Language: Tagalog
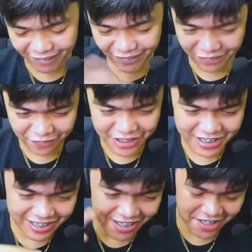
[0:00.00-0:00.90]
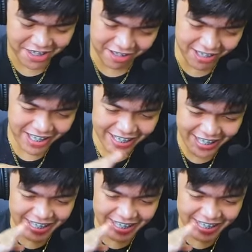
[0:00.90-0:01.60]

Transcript: moves. Yours truly King